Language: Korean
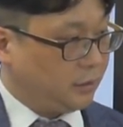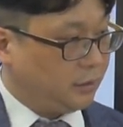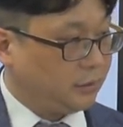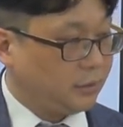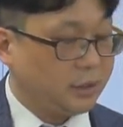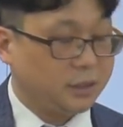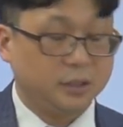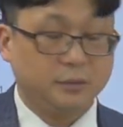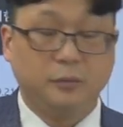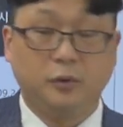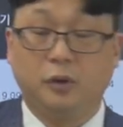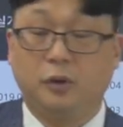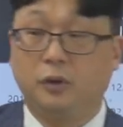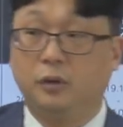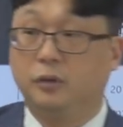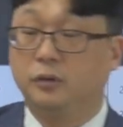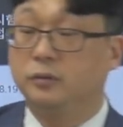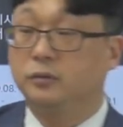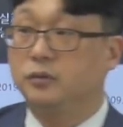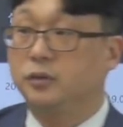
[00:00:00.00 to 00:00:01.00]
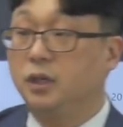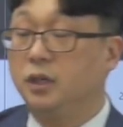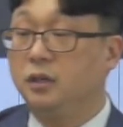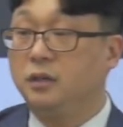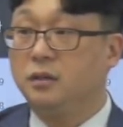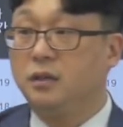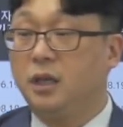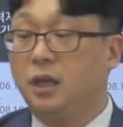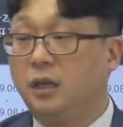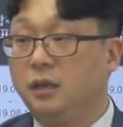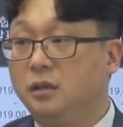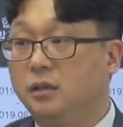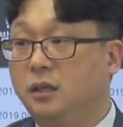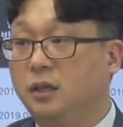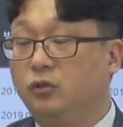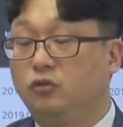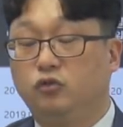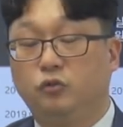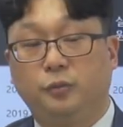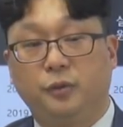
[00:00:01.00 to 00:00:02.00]
그래서 뭐 최근에
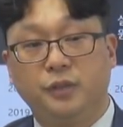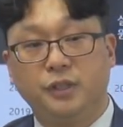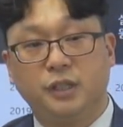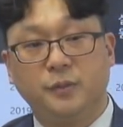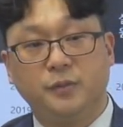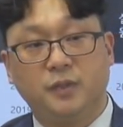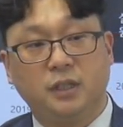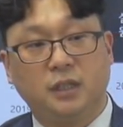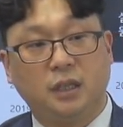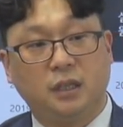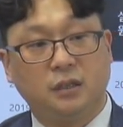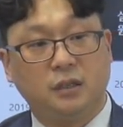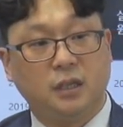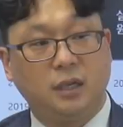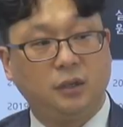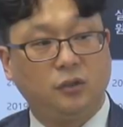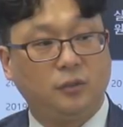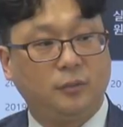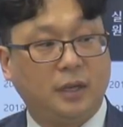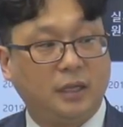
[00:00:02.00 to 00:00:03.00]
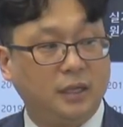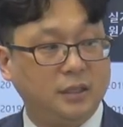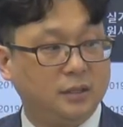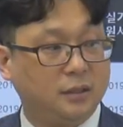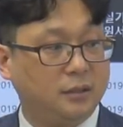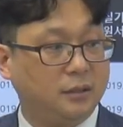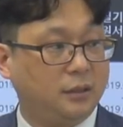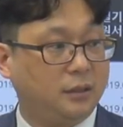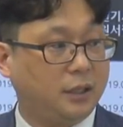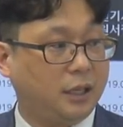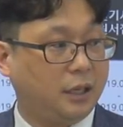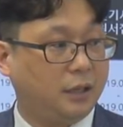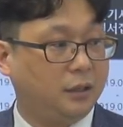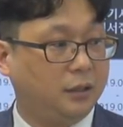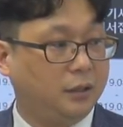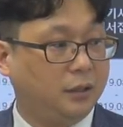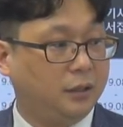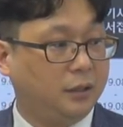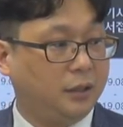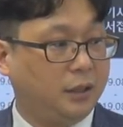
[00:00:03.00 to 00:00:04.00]
1년에 2번 시험 친다 이런 얘기도 많이 있었는데
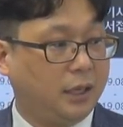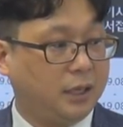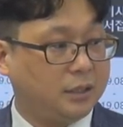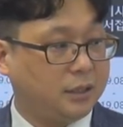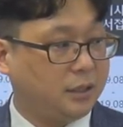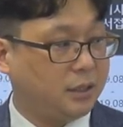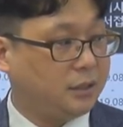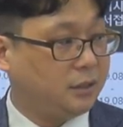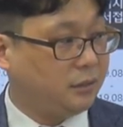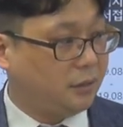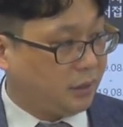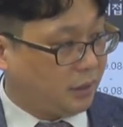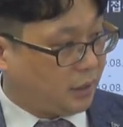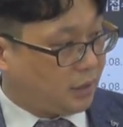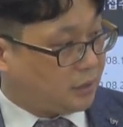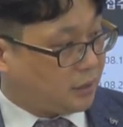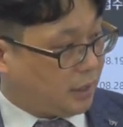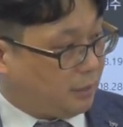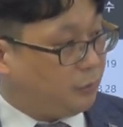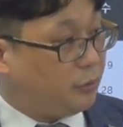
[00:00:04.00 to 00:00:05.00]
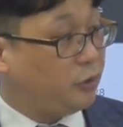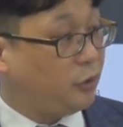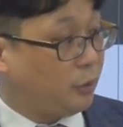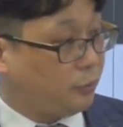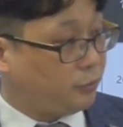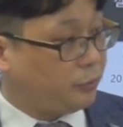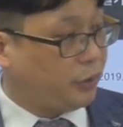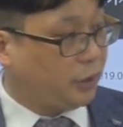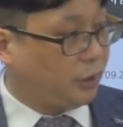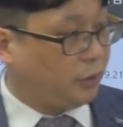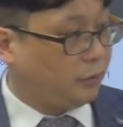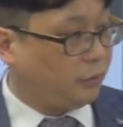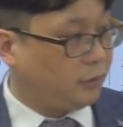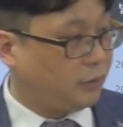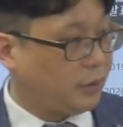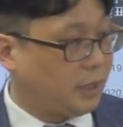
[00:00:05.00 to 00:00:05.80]
아직까지 그렇게 된 적 한 번도 없고요.